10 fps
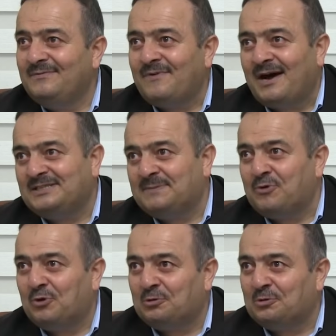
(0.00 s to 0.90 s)

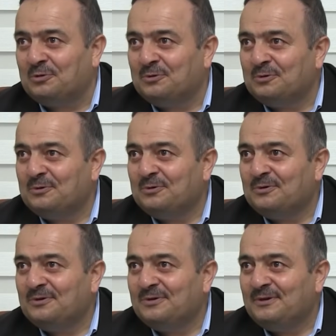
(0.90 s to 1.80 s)
vacip oldu?
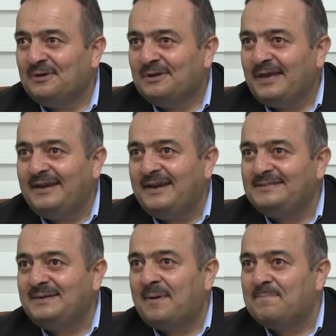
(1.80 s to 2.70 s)
Yani ne
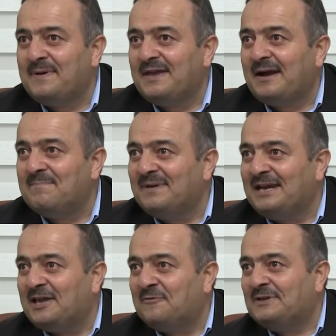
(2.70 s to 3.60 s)
zaman
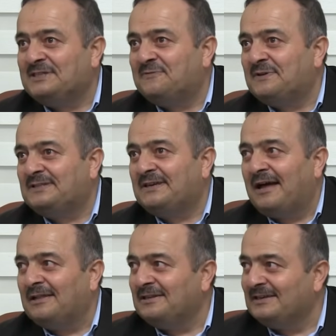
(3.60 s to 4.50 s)
peygamberlik vazifesini
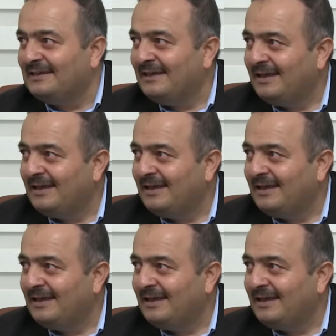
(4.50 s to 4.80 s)
aldın?